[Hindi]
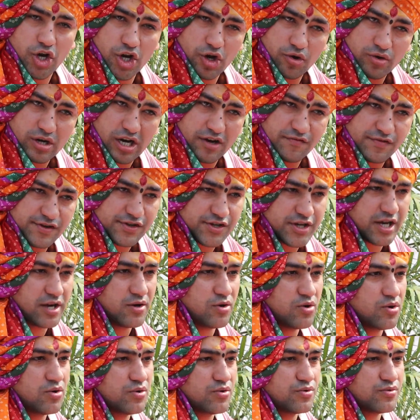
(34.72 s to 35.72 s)
गौरव का विषय
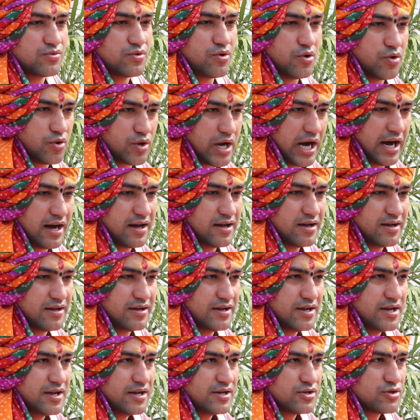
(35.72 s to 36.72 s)
हो होगा
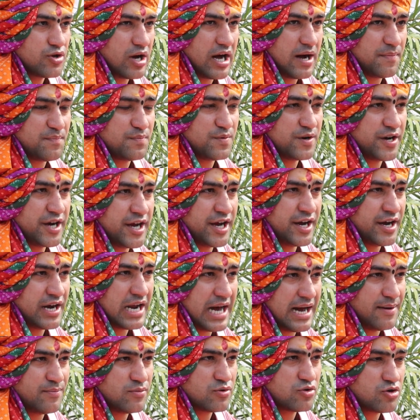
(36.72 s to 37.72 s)
तो अपने
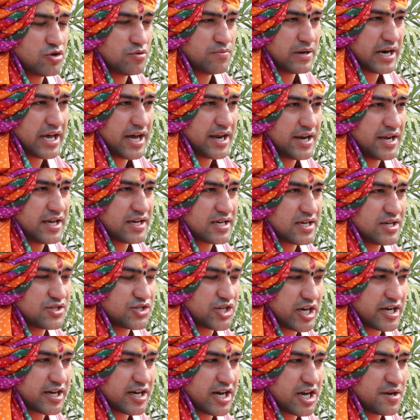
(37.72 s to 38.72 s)
नाम को बढ़ाने के
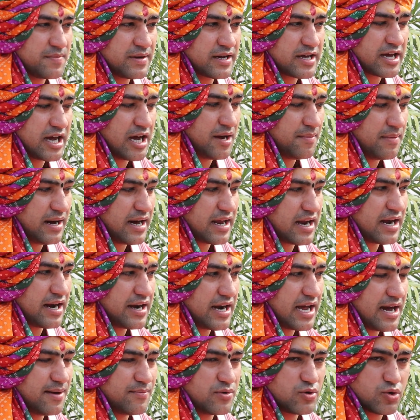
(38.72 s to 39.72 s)
चक्कर में कि हमारा
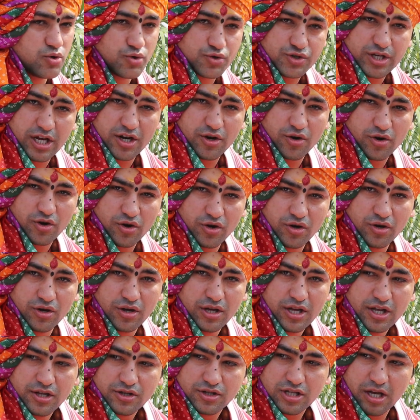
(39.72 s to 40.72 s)
नाम रोशन हो
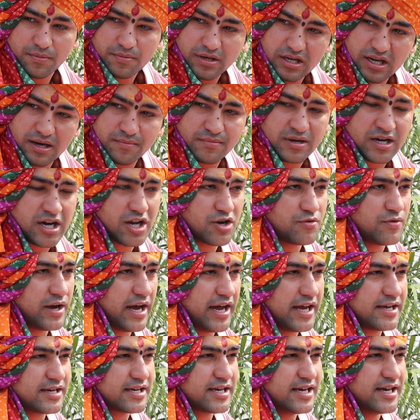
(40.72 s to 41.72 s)
तभी हम
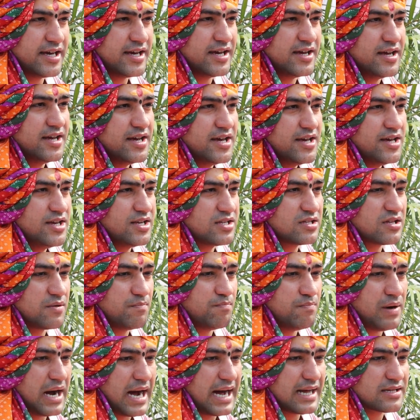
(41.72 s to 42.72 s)
करवाएंगे इस
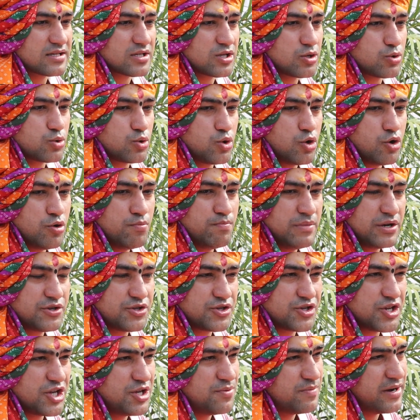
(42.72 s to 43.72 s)
बात को
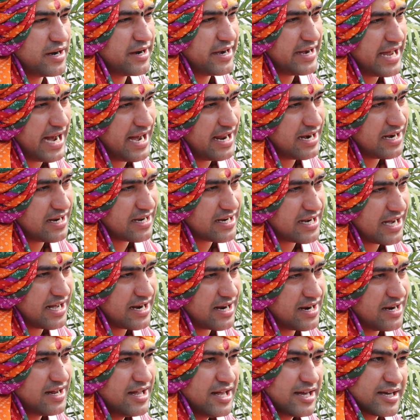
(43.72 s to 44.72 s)
मिट्टी में
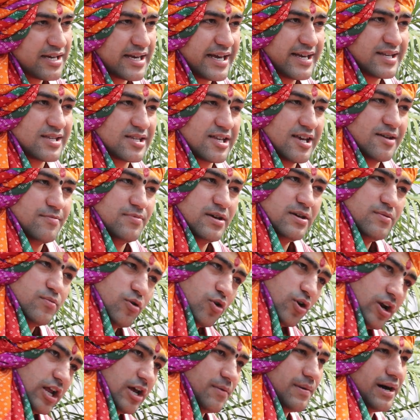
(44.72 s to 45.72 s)
डालकर कैसे भी
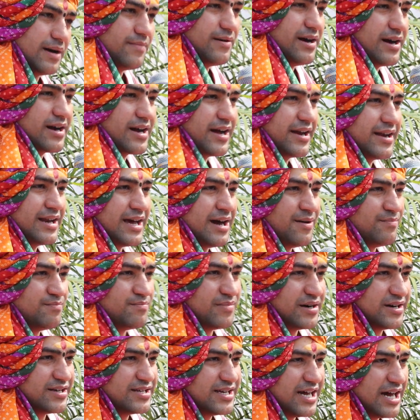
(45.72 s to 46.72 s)
भोले बाबा का नाम
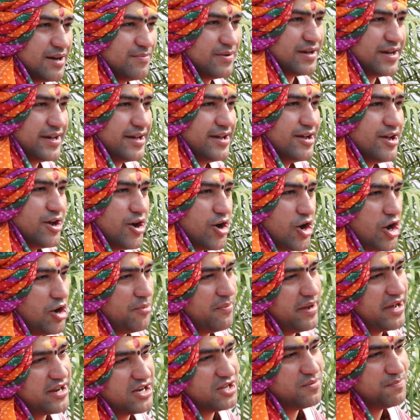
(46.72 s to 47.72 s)
बढ़ जावे और
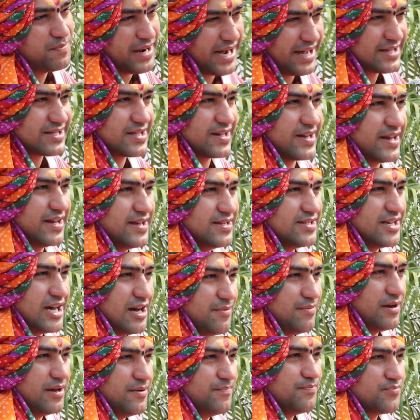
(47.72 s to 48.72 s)
हमारी बात रह
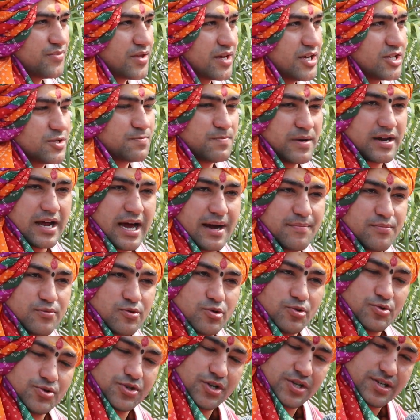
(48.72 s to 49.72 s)
जावे इस पर आप
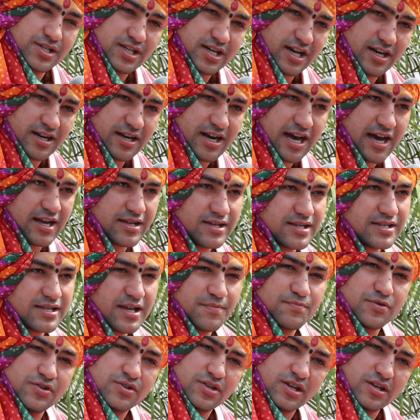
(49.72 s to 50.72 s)
कोशिश करना
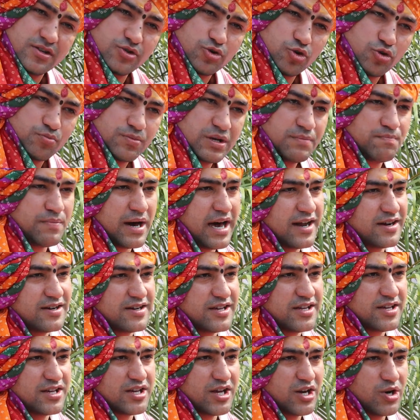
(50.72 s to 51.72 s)
सबसे जो भी
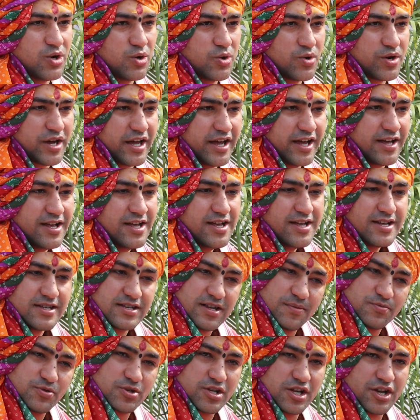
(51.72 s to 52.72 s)
पार्टी के लोग हैं
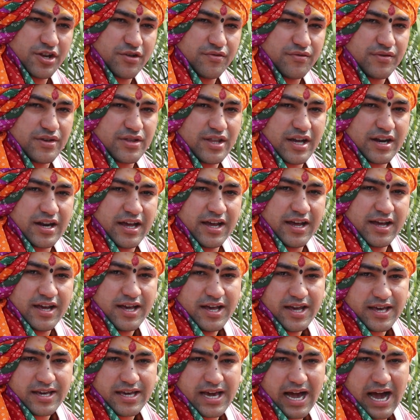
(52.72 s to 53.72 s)
सबसे निवेदन है
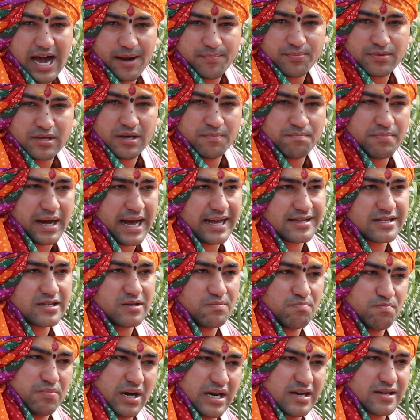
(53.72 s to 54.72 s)
कि आपके पास
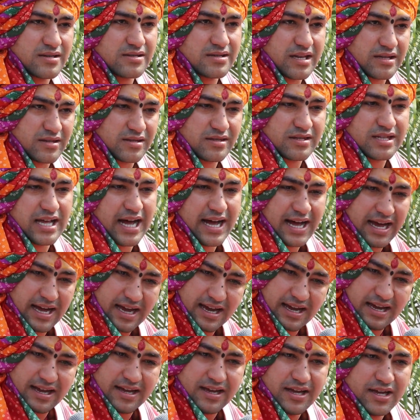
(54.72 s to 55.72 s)
बल सत्ता
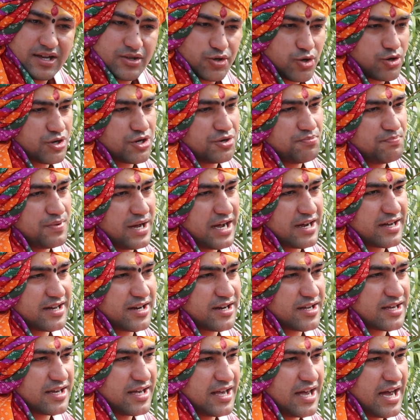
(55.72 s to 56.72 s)
है तो कृपा
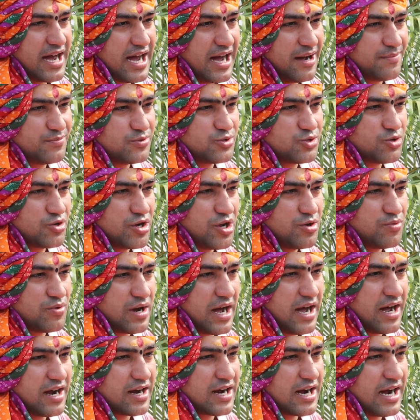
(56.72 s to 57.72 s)
करके आप जो है
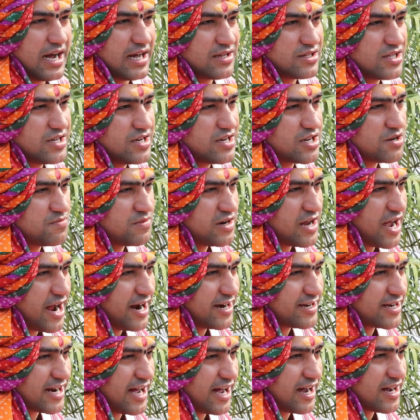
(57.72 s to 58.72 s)
वहाँ का अतिक्रमण
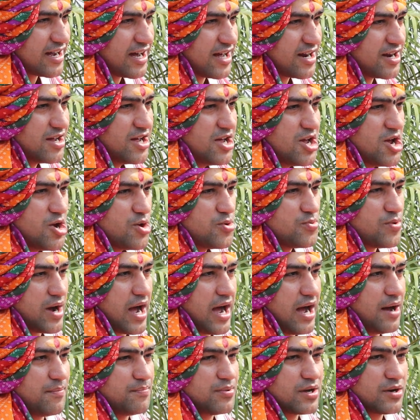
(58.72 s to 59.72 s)
हटाकर
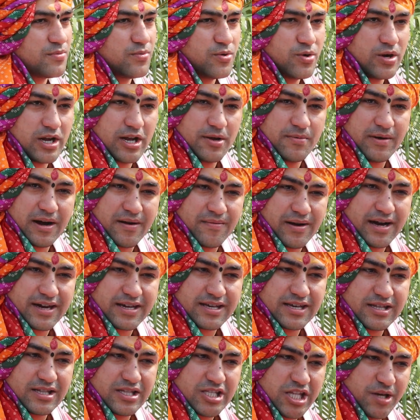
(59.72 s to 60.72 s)
वहाँ पर भोले बाबा
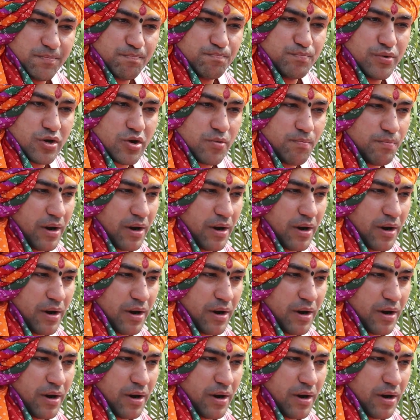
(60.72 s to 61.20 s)
की दिव्य और